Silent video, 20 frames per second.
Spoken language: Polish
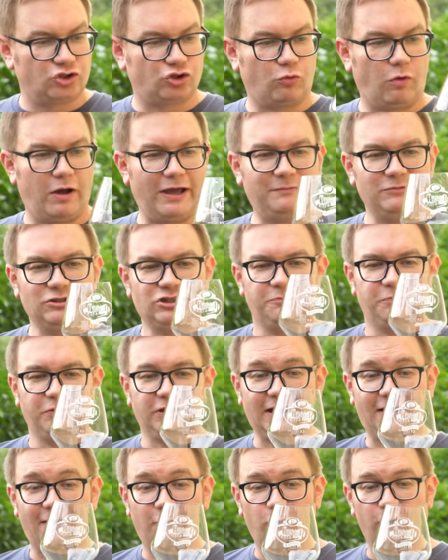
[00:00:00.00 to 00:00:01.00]
Szkło, jakby się
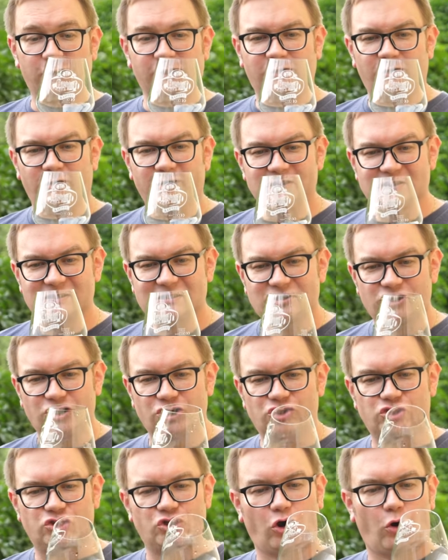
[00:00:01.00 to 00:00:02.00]
pytał, e, to jest
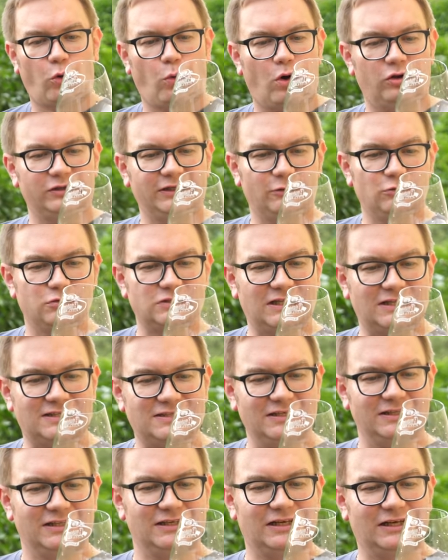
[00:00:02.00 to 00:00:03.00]
e, szkło
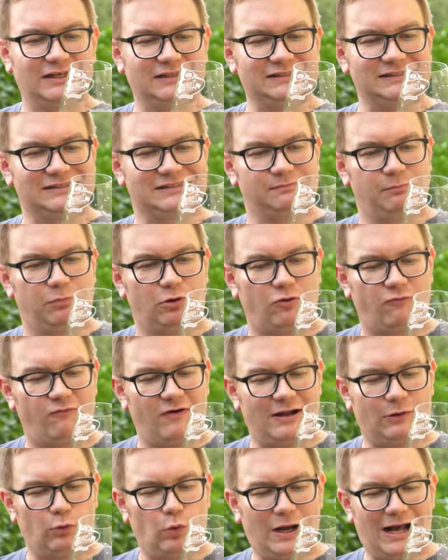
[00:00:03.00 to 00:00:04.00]
degustacyjne z
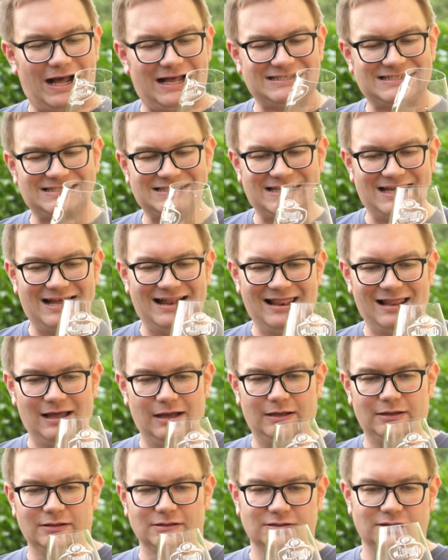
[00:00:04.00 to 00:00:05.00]
browaru Castel
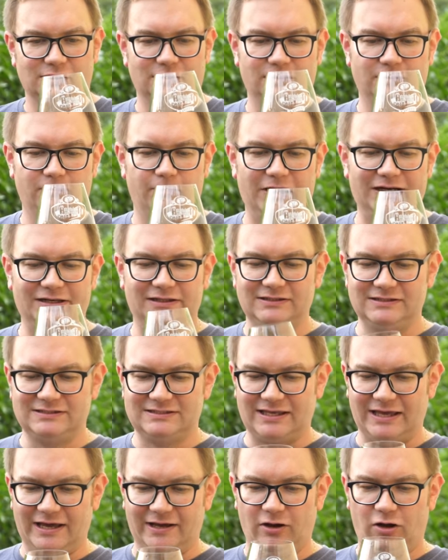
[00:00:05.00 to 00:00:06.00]
e,
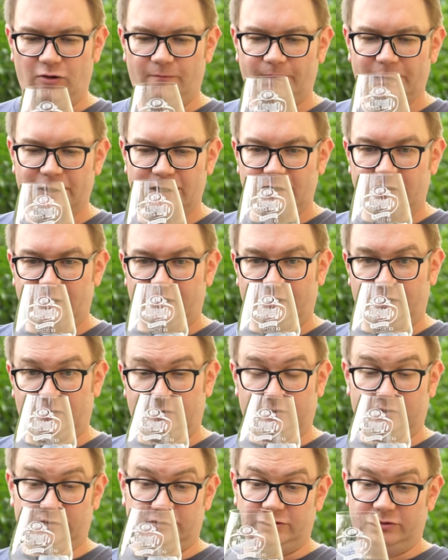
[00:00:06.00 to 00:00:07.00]
belgijskiego.
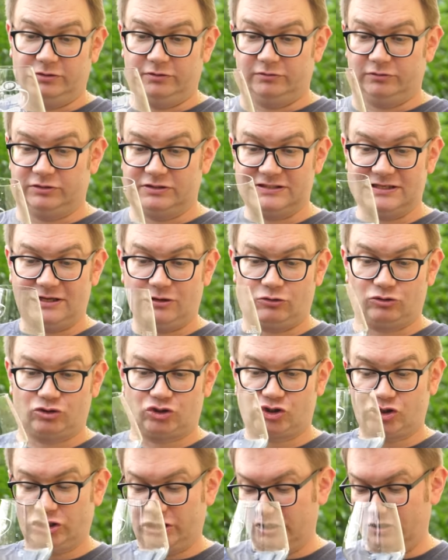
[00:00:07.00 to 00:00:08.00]

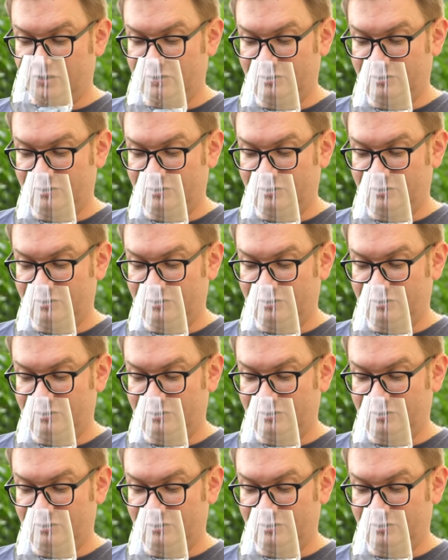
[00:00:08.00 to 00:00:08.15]
0,3